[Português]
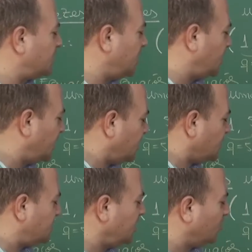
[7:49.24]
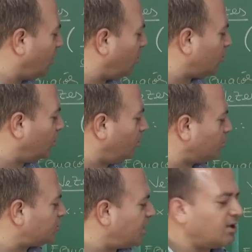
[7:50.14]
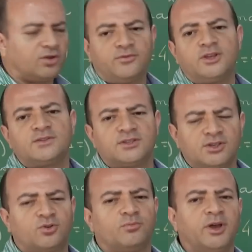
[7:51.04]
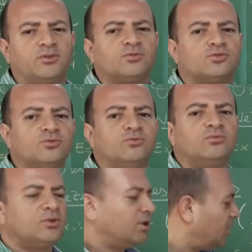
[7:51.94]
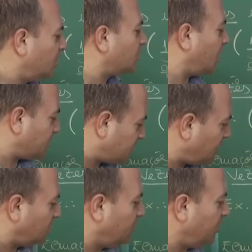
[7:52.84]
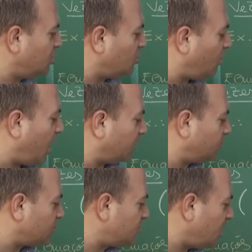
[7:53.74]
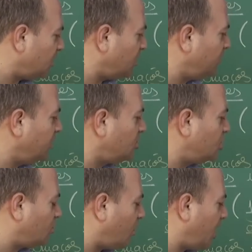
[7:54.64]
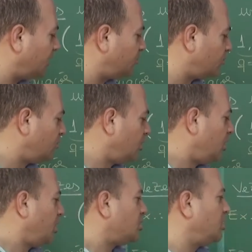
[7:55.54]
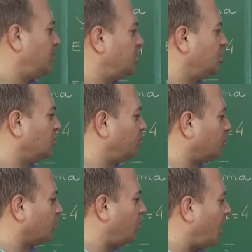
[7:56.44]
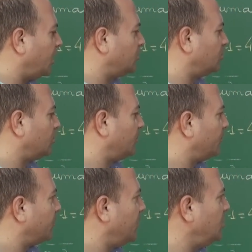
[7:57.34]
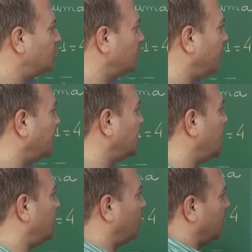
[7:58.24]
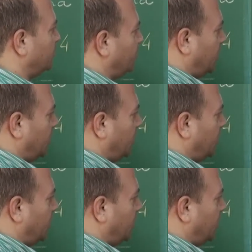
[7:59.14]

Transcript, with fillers: ser 5 ao cubo, 125 menos 1, dá 124. 124 dividido por 4, isso vai dar quanto